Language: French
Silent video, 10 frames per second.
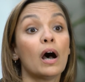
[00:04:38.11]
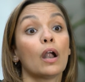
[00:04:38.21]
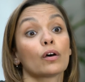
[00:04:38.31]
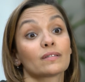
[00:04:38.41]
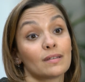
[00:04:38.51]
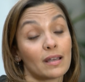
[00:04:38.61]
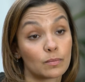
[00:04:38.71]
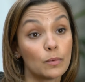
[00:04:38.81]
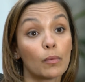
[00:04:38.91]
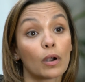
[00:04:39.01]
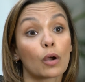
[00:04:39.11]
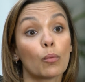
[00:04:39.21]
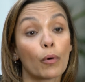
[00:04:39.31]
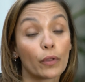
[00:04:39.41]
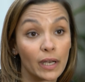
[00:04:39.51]
alors c'est à ce moment-là
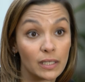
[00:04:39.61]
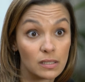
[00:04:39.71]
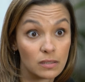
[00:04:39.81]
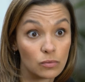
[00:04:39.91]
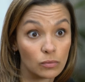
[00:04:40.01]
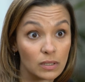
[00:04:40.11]
qu'on prendra la décision